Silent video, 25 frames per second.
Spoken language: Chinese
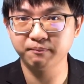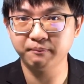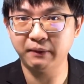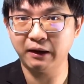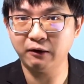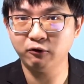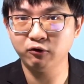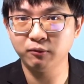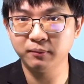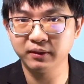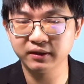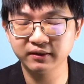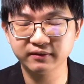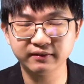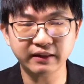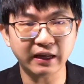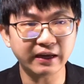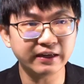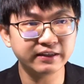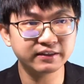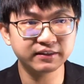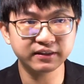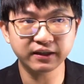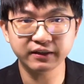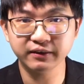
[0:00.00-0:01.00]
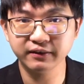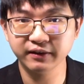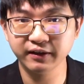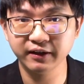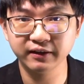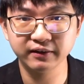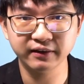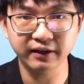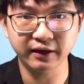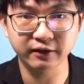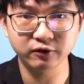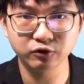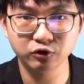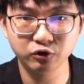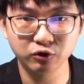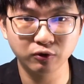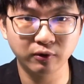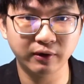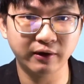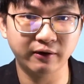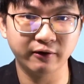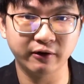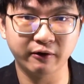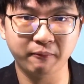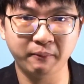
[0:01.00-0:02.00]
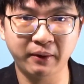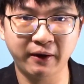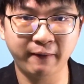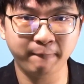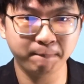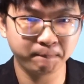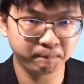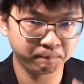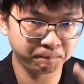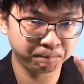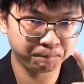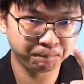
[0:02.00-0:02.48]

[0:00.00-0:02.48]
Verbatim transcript: 把我们带上天堂就好了吗？